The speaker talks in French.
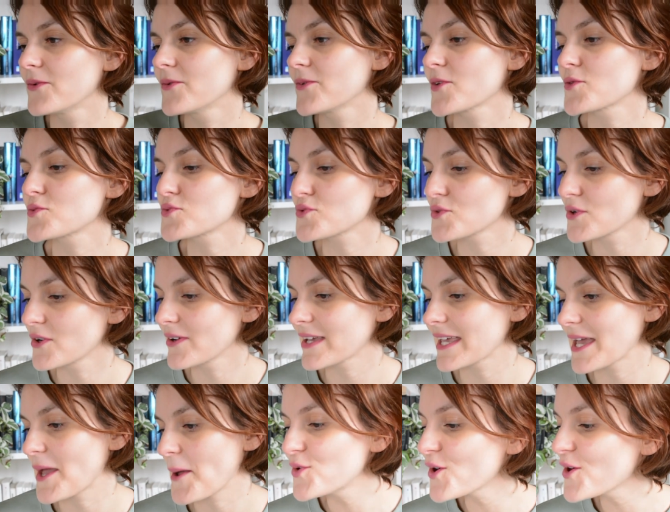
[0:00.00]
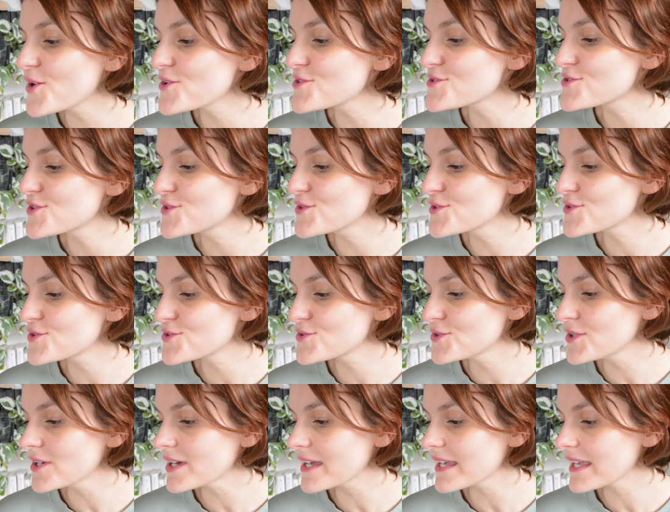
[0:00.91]
on s'en fout. Florence de nos
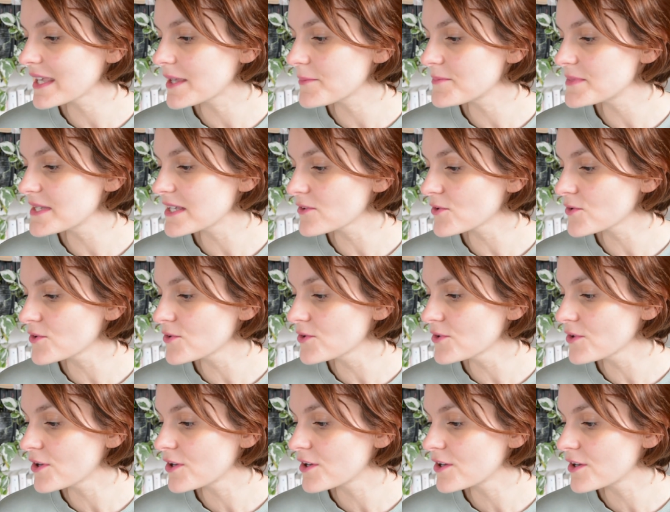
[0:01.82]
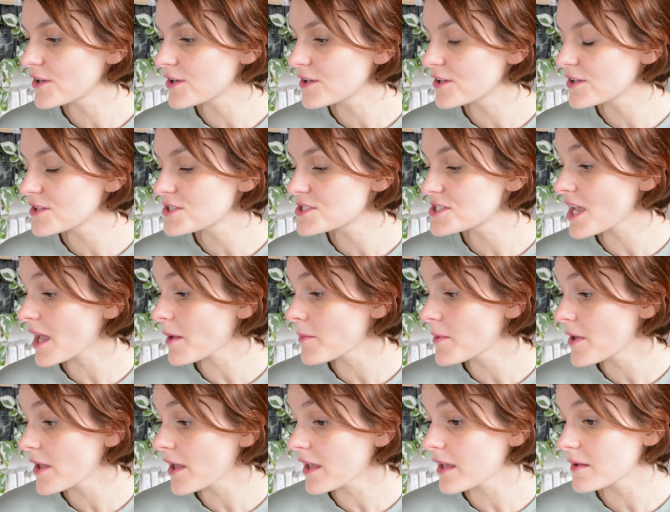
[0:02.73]
jours et Pietro euh,
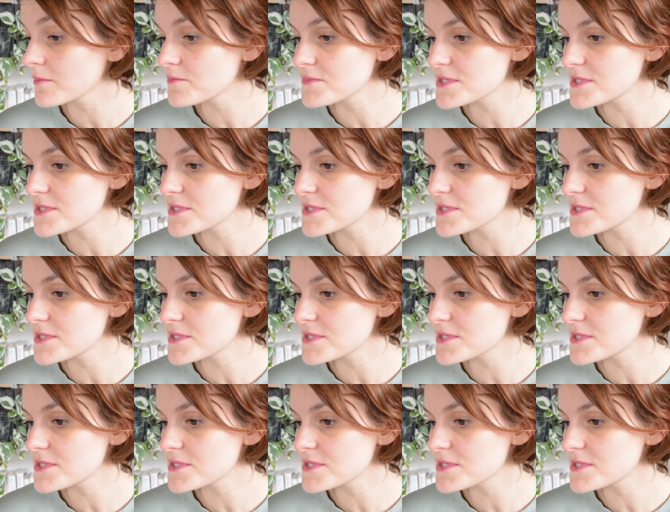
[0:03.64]
Gerber,